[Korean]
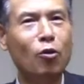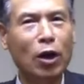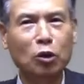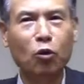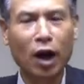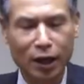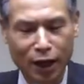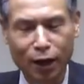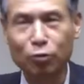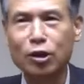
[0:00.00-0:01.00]
이런 활동을
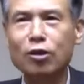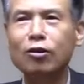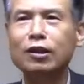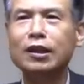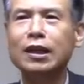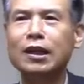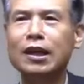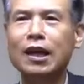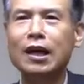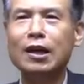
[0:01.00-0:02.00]
하게 하고 이런
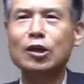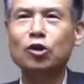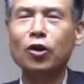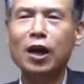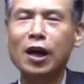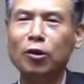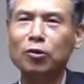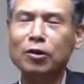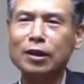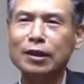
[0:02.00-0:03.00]
것들이 저의
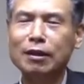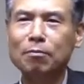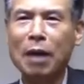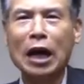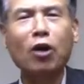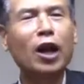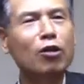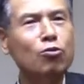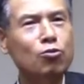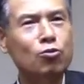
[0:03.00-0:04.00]
어떤 그
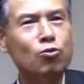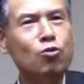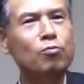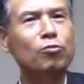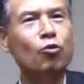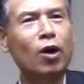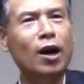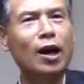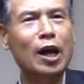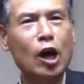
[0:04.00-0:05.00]
막연한
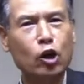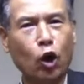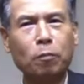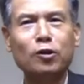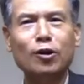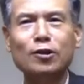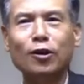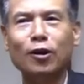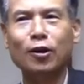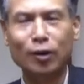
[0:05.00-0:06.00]
꿈과
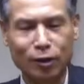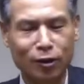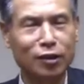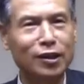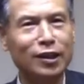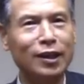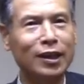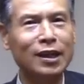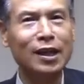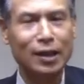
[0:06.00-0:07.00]
겹쳐서 그런
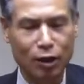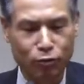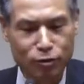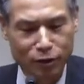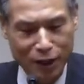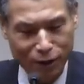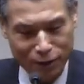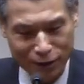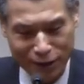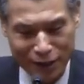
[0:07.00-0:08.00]
일들이 훈련된
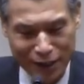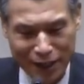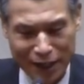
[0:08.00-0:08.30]
것을